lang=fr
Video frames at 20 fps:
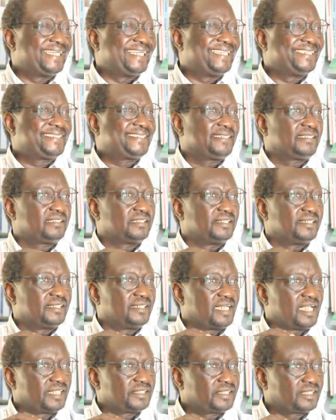et c'est
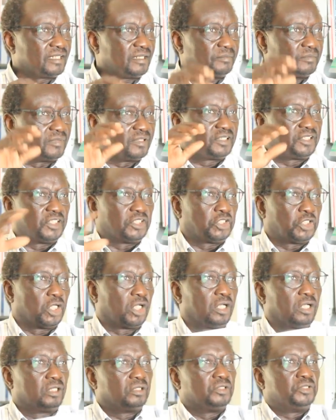un ensemble, c'est
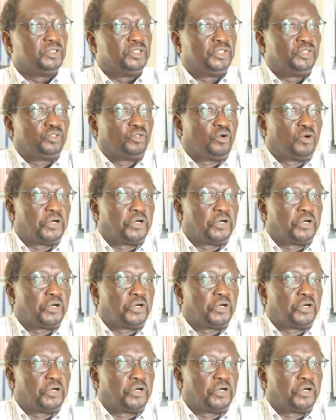un, disons,